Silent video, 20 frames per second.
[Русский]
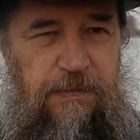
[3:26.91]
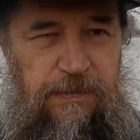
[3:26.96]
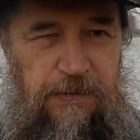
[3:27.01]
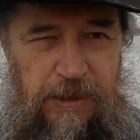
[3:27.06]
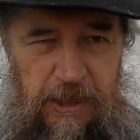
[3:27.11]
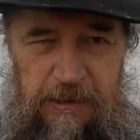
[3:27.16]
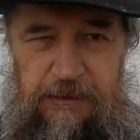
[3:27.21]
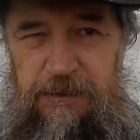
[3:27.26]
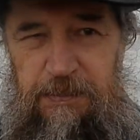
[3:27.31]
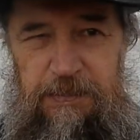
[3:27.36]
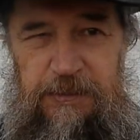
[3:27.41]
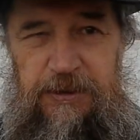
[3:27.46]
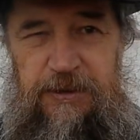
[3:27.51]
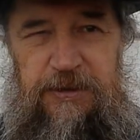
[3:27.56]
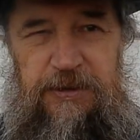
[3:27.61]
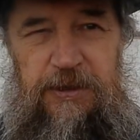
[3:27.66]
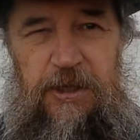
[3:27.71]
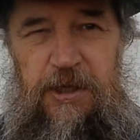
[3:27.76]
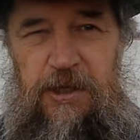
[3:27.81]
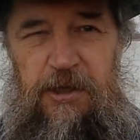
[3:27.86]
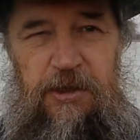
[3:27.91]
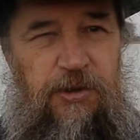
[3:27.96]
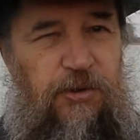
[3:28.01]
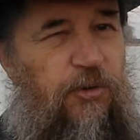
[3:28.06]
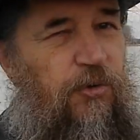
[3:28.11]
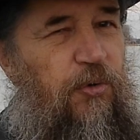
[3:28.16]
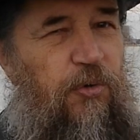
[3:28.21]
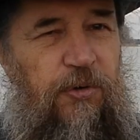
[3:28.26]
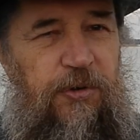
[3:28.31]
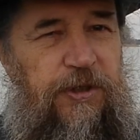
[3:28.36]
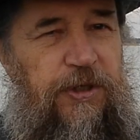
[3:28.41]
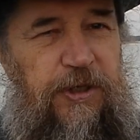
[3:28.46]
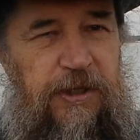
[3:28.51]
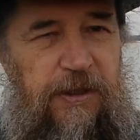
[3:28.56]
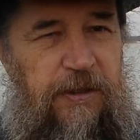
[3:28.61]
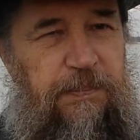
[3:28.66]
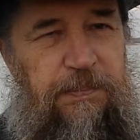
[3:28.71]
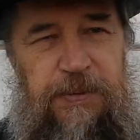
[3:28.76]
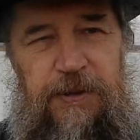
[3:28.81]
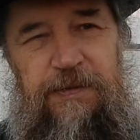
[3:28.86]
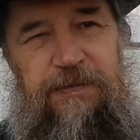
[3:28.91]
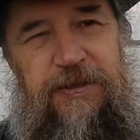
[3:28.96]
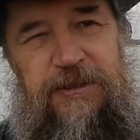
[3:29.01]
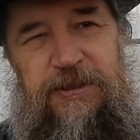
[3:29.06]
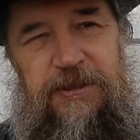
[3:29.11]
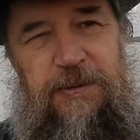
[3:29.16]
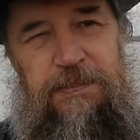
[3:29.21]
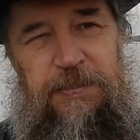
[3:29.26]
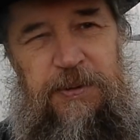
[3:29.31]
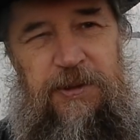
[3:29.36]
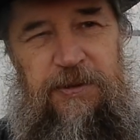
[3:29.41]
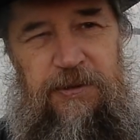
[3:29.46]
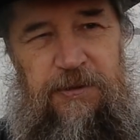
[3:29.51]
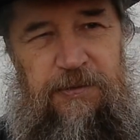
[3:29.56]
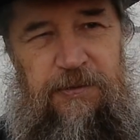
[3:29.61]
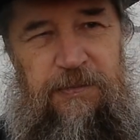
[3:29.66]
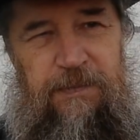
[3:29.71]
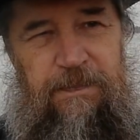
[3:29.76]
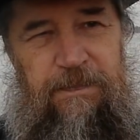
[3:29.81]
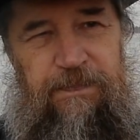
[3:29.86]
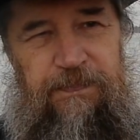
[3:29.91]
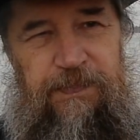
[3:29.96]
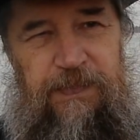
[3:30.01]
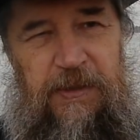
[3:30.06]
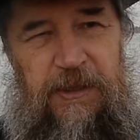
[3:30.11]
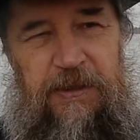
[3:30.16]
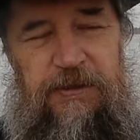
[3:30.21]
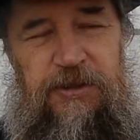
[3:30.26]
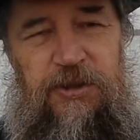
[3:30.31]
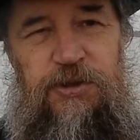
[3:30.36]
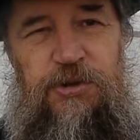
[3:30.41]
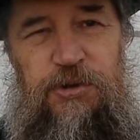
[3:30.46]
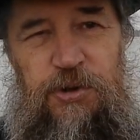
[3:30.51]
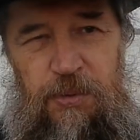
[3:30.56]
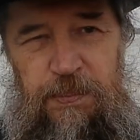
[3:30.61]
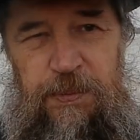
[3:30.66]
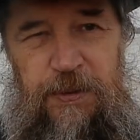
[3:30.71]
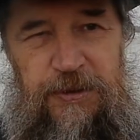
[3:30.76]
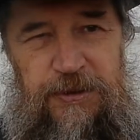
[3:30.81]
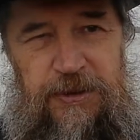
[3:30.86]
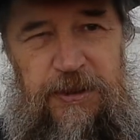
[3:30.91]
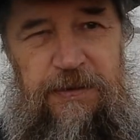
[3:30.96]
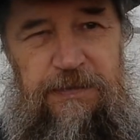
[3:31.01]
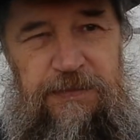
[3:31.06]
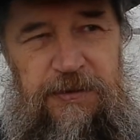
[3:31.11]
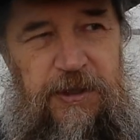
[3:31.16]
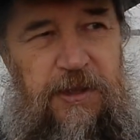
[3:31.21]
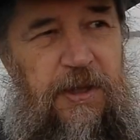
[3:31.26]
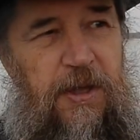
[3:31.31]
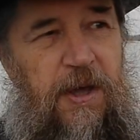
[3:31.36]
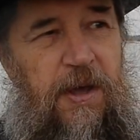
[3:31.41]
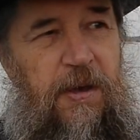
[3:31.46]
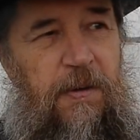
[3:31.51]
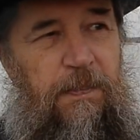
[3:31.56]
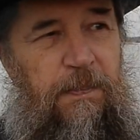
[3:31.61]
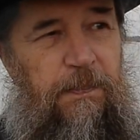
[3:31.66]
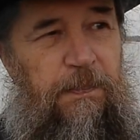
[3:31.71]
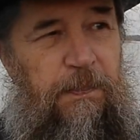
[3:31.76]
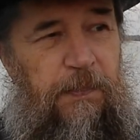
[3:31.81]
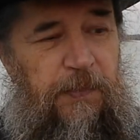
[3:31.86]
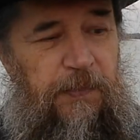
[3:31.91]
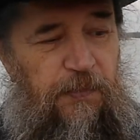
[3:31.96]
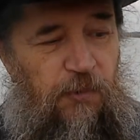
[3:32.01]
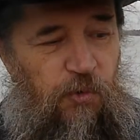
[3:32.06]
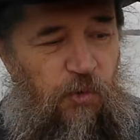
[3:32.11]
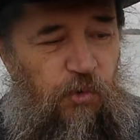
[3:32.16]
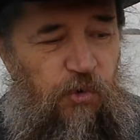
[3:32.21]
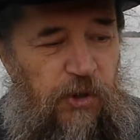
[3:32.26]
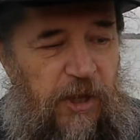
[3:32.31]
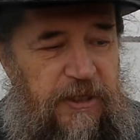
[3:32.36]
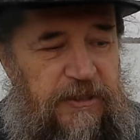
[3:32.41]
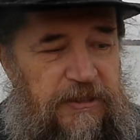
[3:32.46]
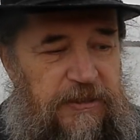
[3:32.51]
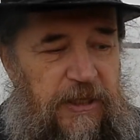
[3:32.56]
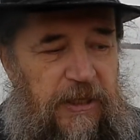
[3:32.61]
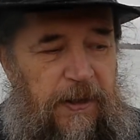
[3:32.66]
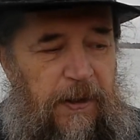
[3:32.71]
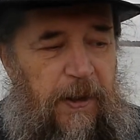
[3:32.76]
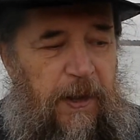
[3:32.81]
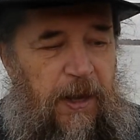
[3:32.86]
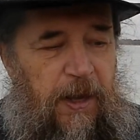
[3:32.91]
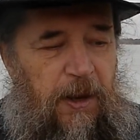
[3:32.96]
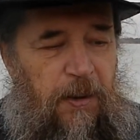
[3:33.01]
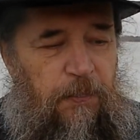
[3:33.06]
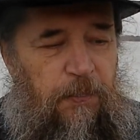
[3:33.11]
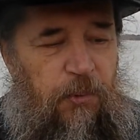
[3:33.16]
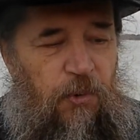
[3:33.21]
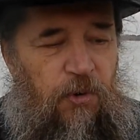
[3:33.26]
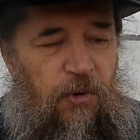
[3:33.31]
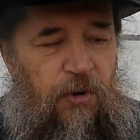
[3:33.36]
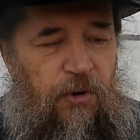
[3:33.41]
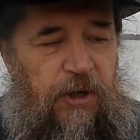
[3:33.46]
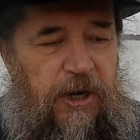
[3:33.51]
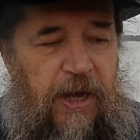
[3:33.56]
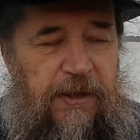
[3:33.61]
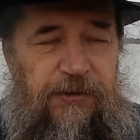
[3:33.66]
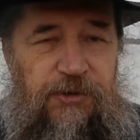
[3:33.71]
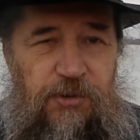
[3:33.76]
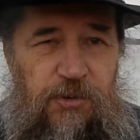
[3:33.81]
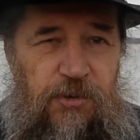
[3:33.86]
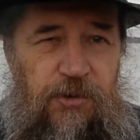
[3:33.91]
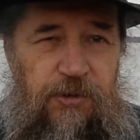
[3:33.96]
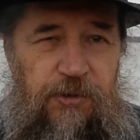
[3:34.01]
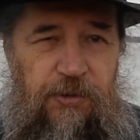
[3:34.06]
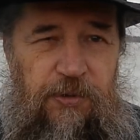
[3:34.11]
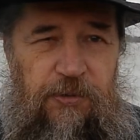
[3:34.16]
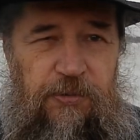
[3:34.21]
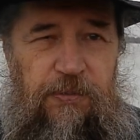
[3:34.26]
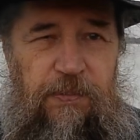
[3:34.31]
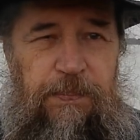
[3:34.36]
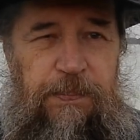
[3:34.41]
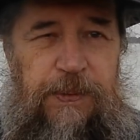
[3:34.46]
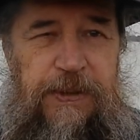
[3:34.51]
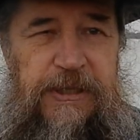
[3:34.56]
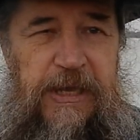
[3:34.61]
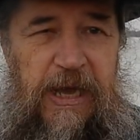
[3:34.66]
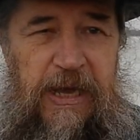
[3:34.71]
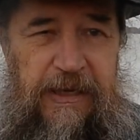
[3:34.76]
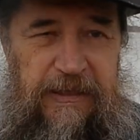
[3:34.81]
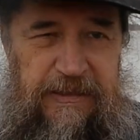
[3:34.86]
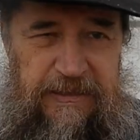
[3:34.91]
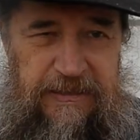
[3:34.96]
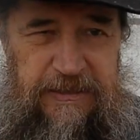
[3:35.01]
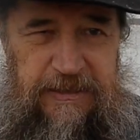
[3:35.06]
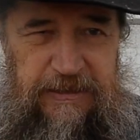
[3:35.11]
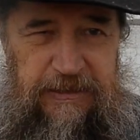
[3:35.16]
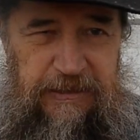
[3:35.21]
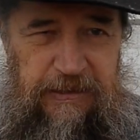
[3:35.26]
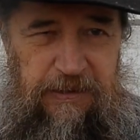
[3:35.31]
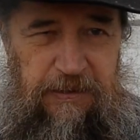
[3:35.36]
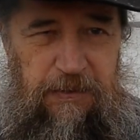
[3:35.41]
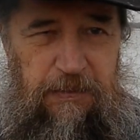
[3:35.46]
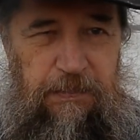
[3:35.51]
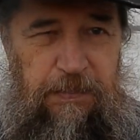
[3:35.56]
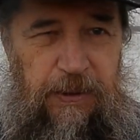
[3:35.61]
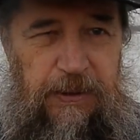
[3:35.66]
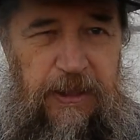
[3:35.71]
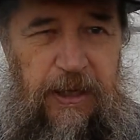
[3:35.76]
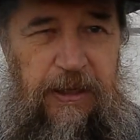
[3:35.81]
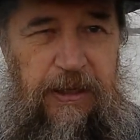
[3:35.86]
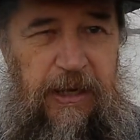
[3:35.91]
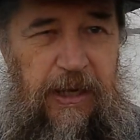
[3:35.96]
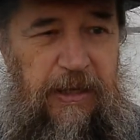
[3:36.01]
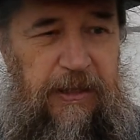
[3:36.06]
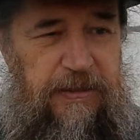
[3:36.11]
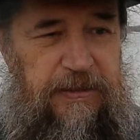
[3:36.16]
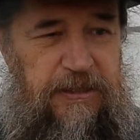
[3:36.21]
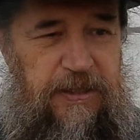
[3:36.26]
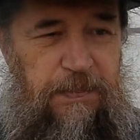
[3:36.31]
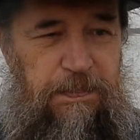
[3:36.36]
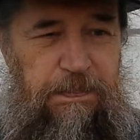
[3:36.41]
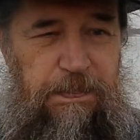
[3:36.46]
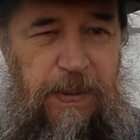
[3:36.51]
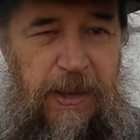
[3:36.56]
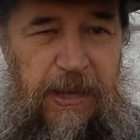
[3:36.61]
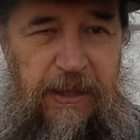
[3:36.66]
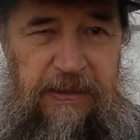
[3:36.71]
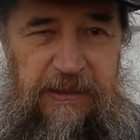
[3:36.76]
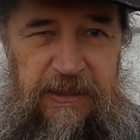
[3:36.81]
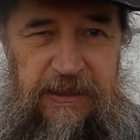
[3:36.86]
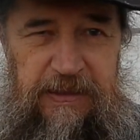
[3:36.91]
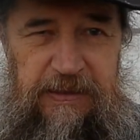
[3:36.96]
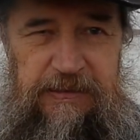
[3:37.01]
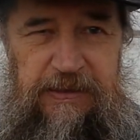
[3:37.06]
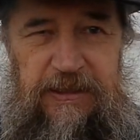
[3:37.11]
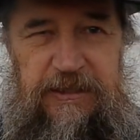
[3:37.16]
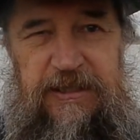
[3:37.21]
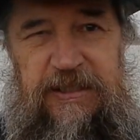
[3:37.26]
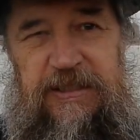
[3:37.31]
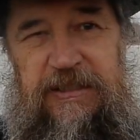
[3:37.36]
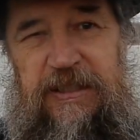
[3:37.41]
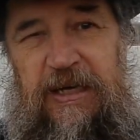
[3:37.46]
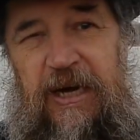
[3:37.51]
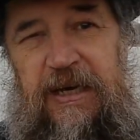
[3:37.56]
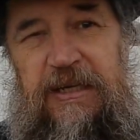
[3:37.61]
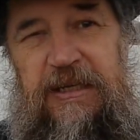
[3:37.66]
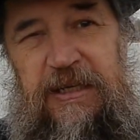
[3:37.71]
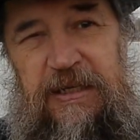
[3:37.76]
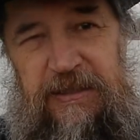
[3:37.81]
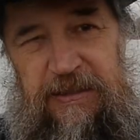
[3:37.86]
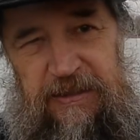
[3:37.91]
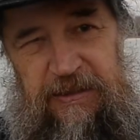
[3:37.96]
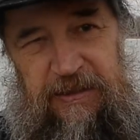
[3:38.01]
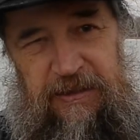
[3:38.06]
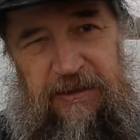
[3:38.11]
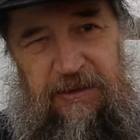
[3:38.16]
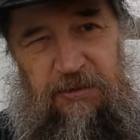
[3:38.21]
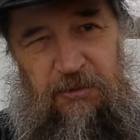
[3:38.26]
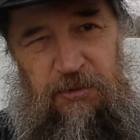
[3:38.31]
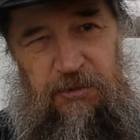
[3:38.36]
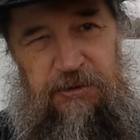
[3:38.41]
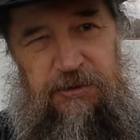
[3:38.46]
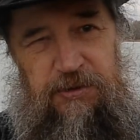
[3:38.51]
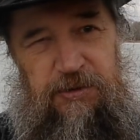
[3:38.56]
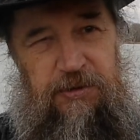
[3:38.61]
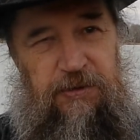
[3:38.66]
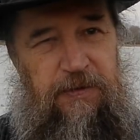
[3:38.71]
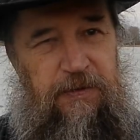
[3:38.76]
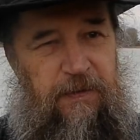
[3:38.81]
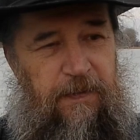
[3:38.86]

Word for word: надобность, но не первостепенная. Это сто не. У нас по канону пьяницы полагается 5 лет отстранения от